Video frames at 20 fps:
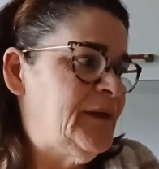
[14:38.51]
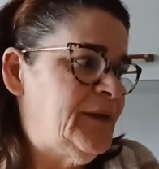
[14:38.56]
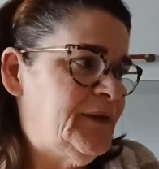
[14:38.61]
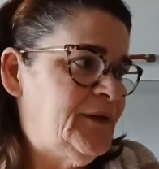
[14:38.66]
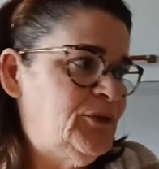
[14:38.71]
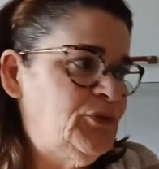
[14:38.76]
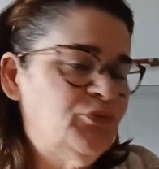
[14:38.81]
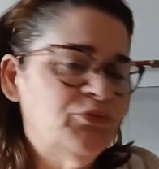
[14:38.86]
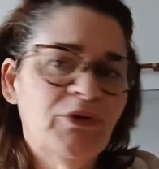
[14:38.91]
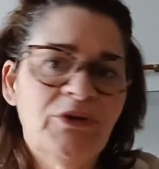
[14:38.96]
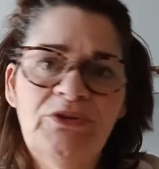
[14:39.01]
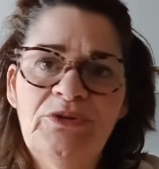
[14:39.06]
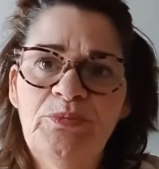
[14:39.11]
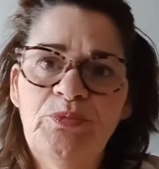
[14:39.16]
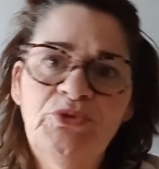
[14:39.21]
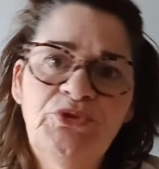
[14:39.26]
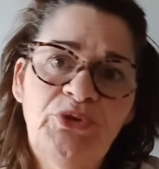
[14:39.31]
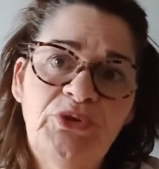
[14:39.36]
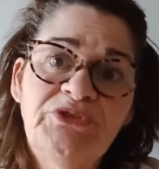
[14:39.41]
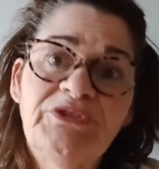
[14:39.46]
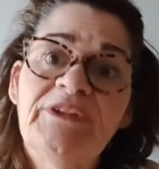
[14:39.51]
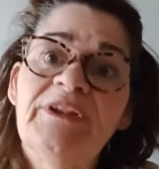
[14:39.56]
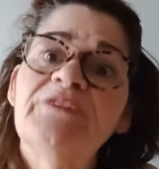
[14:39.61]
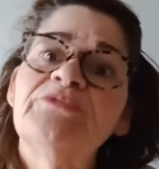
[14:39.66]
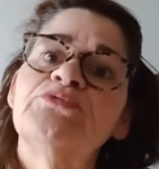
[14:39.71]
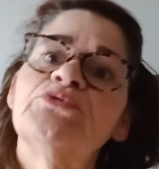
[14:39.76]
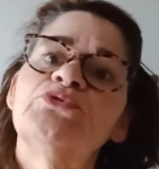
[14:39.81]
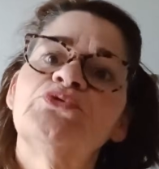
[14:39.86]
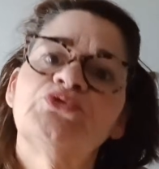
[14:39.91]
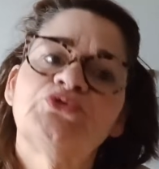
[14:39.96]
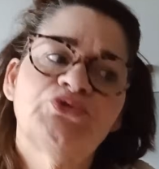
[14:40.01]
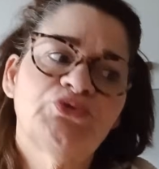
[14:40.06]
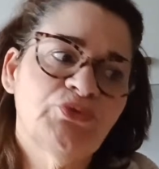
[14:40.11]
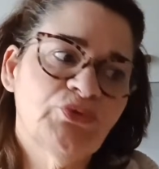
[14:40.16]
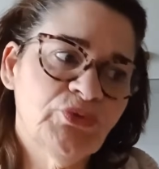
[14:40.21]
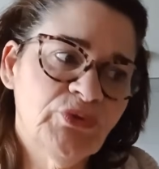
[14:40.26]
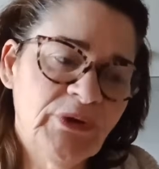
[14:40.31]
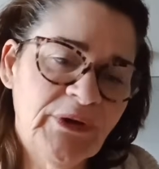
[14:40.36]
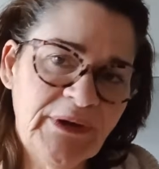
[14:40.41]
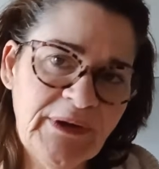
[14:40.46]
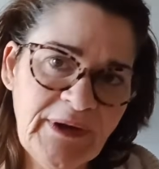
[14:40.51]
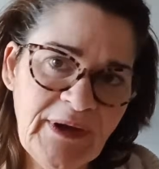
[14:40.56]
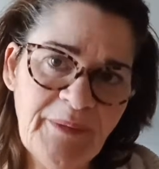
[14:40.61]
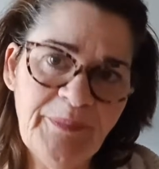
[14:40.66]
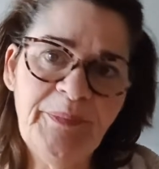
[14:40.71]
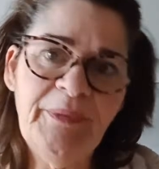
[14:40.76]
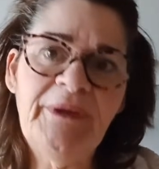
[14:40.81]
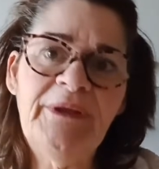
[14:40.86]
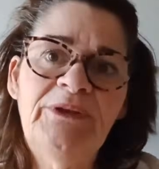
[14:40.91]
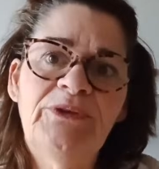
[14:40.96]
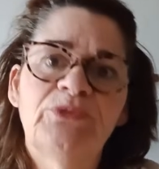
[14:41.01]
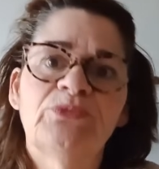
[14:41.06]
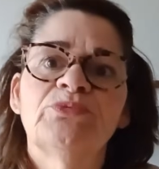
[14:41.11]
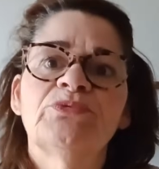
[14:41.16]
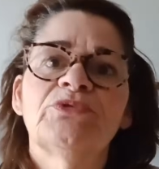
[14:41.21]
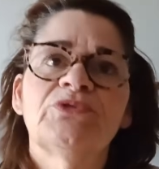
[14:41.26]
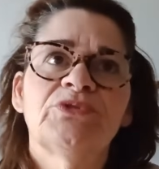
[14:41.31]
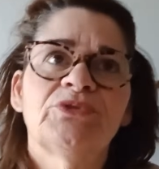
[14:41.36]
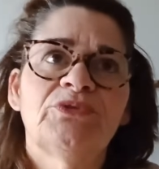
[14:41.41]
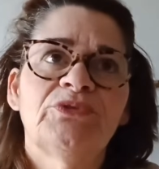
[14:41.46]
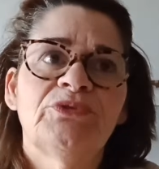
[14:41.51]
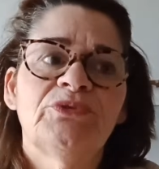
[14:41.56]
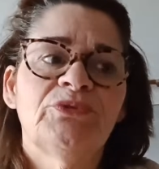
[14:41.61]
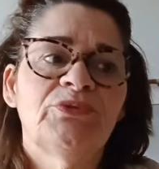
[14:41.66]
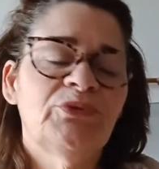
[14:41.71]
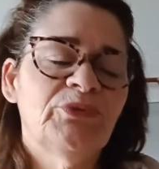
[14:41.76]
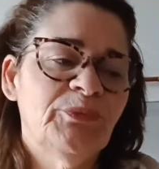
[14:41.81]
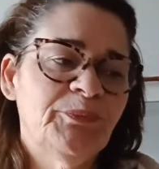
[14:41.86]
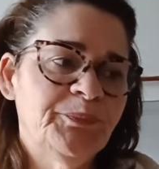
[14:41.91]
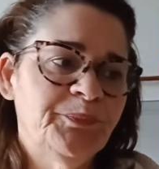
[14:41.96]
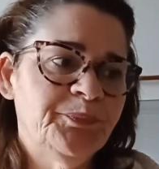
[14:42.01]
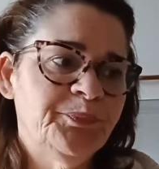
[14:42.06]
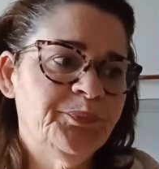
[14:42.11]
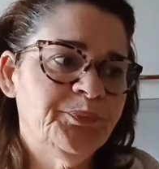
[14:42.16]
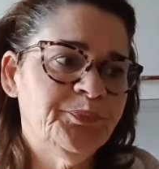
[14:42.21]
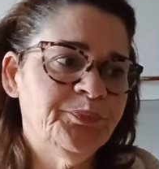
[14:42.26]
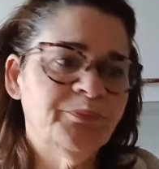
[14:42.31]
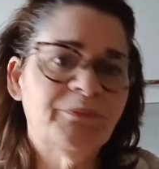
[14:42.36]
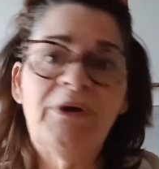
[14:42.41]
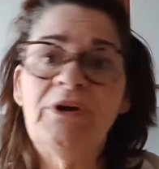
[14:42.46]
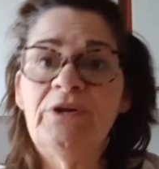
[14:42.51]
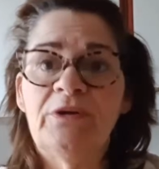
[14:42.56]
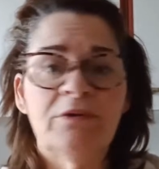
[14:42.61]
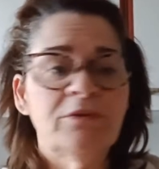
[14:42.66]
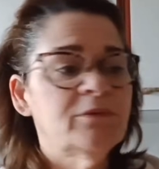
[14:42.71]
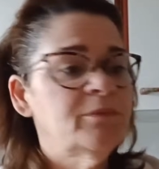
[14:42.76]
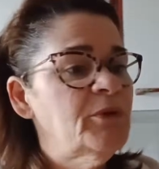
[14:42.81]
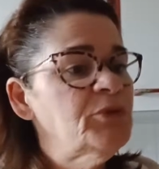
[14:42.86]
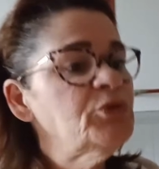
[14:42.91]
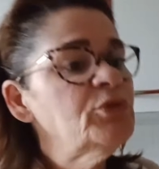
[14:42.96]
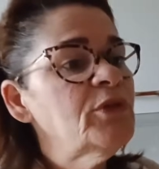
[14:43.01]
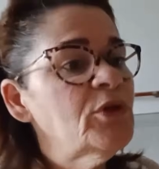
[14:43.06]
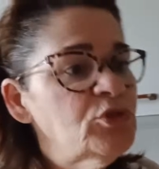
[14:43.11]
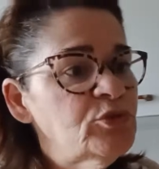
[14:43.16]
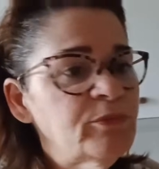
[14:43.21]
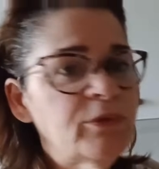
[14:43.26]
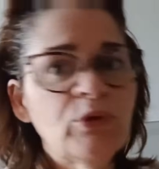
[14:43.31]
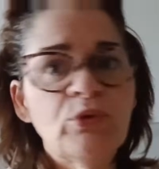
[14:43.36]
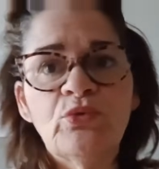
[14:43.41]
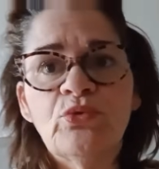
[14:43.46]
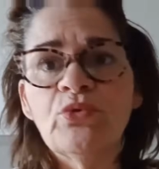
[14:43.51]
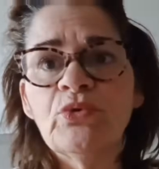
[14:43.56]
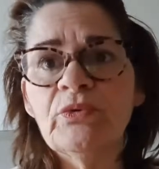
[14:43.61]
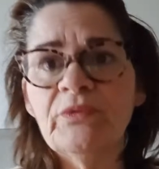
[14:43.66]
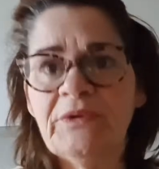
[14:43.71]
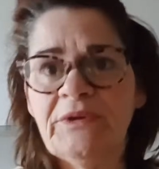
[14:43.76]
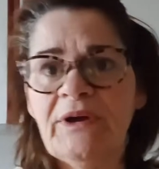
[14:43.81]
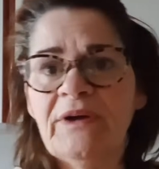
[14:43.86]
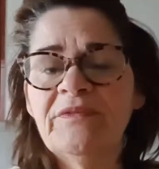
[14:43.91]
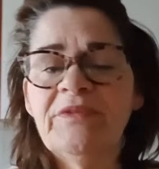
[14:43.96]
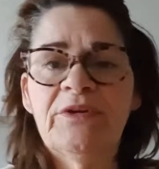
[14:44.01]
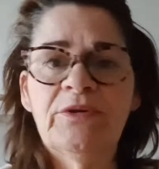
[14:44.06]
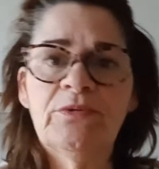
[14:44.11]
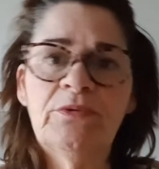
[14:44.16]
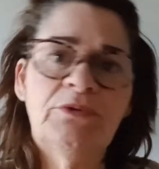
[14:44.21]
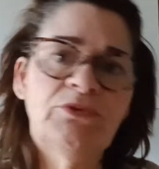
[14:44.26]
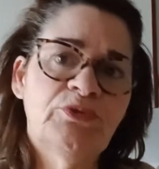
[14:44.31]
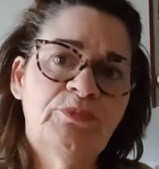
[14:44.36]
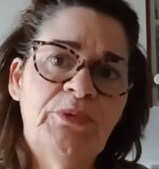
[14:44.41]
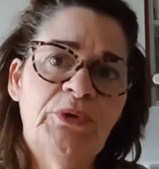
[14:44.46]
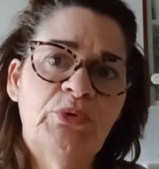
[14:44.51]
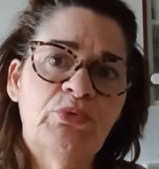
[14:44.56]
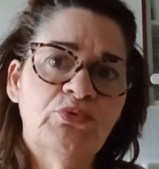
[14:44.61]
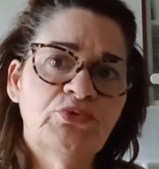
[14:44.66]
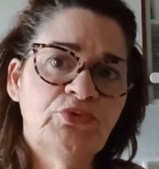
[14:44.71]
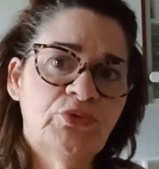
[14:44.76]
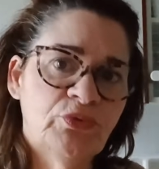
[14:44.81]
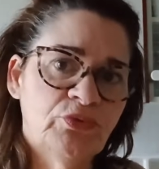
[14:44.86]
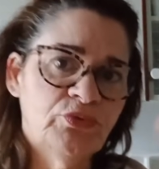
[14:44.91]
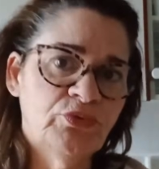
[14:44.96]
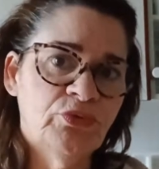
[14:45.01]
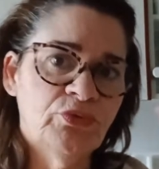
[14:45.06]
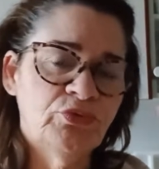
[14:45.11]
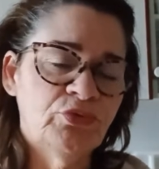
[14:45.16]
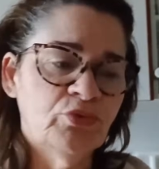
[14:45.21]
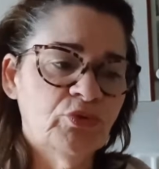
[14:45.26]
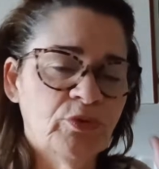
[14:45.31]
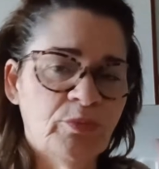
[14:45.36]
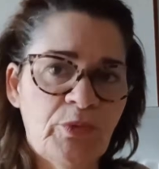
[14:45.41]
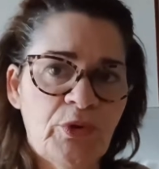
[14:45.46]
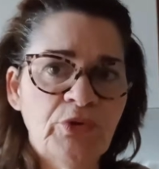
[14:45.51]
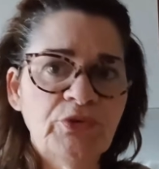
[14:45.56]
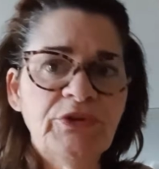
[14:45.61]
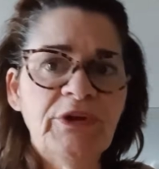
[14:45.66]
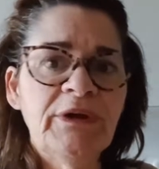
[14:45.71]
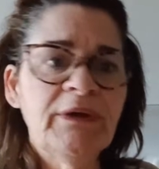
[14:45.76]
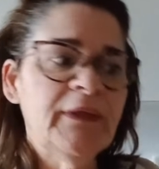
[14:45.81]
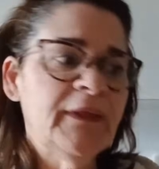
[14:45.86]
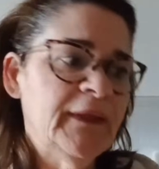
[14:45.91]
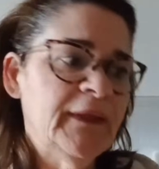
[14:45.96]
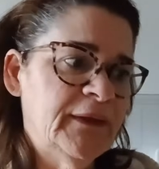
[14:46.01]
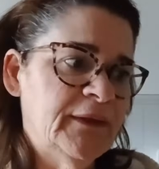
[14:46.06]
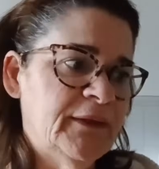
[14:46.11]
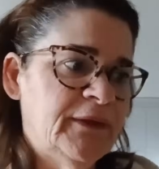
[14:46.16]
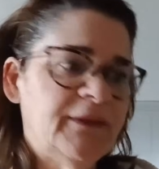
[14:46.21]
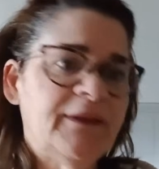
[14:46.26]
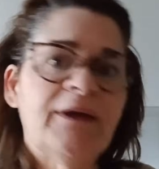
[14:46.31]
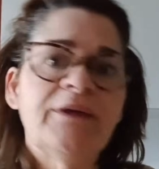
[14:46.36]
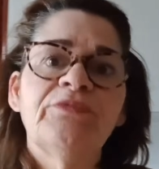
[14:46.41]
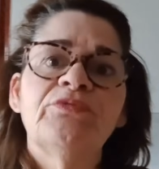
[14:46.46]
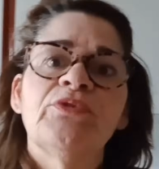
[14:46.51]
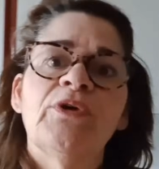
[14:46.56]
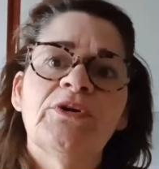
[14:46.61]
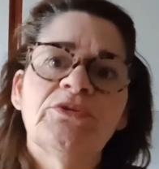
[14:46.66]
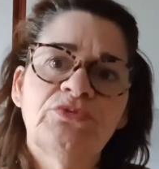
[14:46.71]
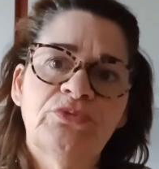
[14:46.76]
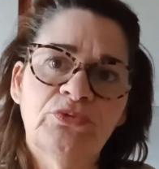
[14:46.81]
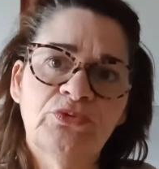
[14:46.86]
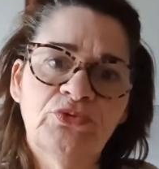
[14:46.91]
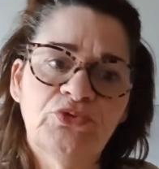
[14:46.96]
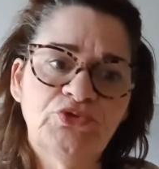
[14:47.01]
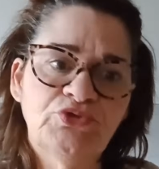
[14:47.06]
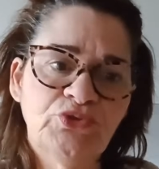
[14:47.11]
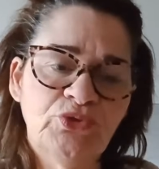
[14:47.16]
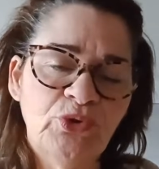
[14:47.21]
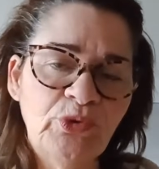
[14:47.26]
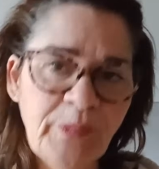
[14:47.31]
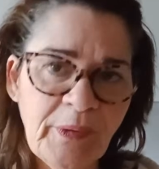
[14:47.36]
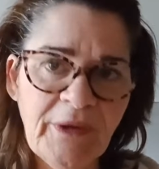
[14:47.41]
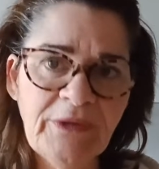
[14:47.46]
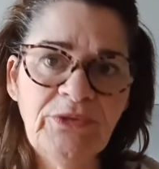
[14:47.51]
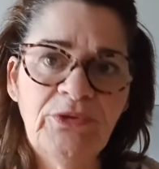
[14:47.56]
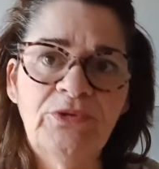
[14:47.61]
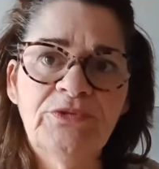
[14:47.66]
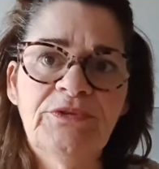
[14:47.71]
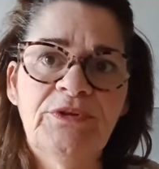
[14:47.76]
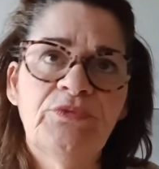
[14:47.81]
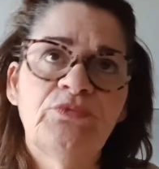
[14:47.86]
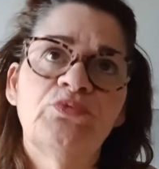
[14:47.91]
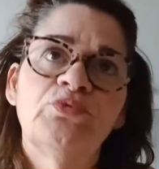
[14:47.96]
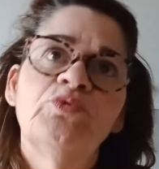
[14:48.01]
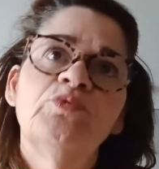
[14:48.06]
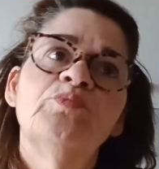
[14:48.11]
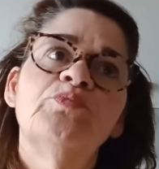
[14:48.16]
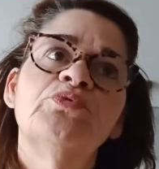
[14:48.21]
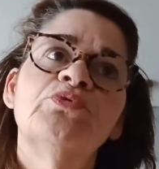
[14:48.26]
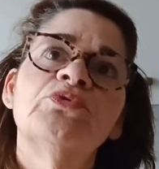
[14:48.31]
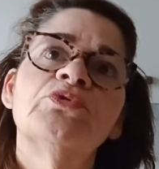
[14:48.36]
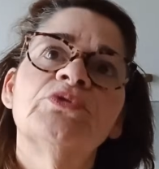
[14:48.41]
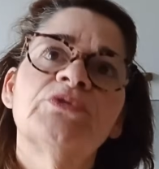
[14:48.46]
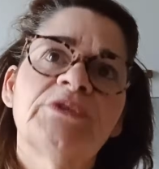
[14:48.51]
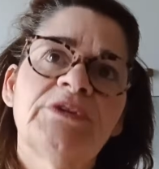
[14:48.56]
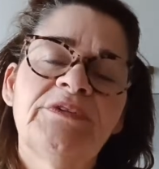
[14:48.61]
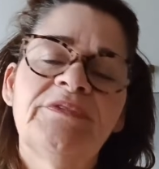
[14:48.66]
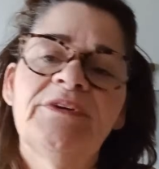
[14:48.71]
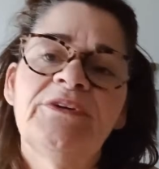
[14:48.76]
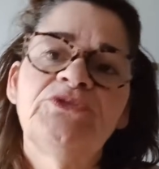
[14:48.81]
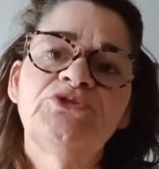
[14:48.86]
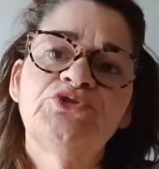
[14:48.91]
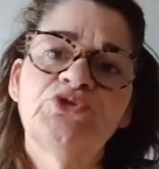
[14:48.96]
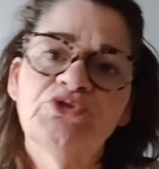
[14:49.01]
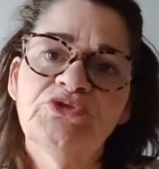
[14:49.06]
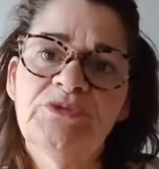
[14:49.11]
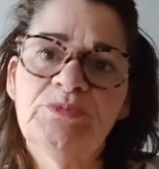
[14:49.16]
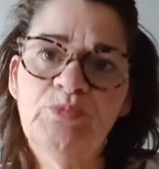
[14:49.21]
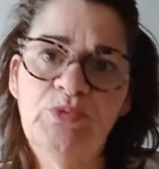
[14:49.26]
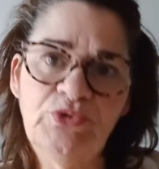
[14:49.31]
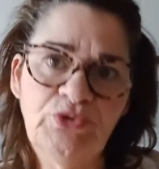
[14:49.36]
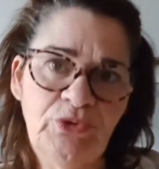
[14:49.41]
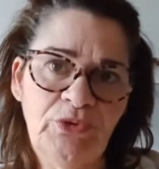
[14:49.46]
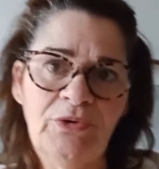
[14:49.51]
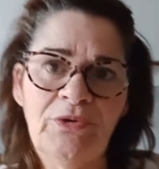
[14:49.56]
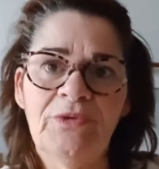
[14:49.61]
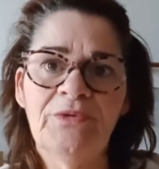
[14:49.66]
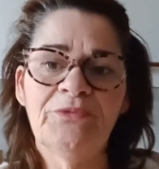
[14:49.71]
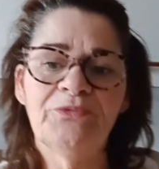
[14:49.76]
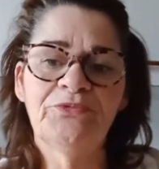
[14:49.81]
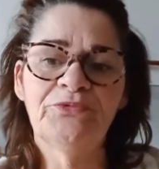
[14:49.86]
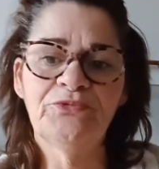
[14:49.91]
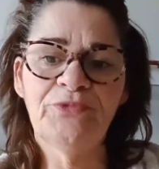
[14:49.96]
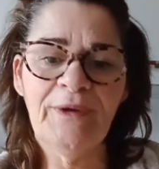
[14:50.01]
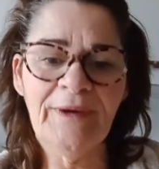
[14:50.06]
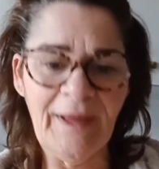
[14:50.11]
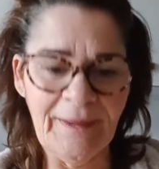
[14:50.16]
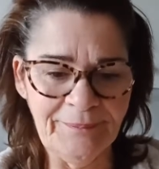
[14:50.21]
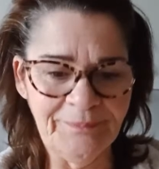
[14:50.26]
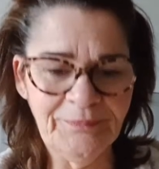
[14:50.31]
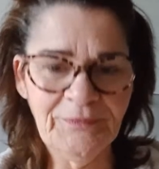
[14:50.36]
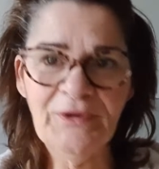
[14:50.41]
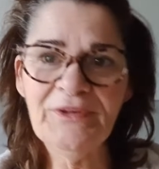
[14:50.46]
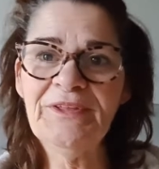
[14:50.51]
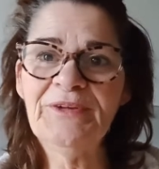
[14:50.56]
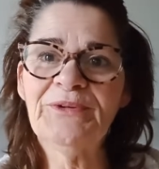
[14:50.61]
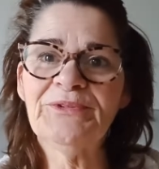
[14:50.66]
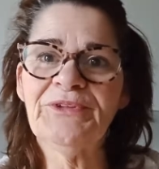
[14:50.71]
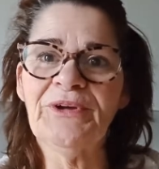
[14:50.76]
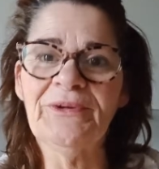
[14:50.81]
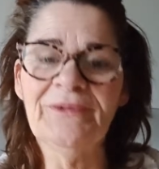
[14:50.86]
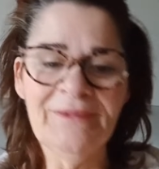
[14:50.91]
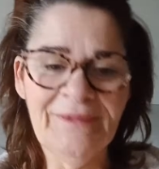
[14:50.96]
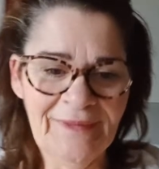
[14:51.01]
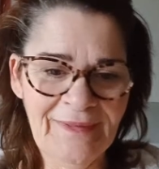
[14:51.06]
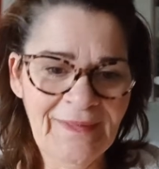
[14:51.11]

Et une fois que le moteur sera là, il faut que je rappelle. Donc, euh, ben, il m'a donné un numéro, voilà, avec un numéro de, de, commande. Et là, il faudra donc que je reprenne rendez-vous pour qu'il vienne changer le moteur. Voilà, on est content.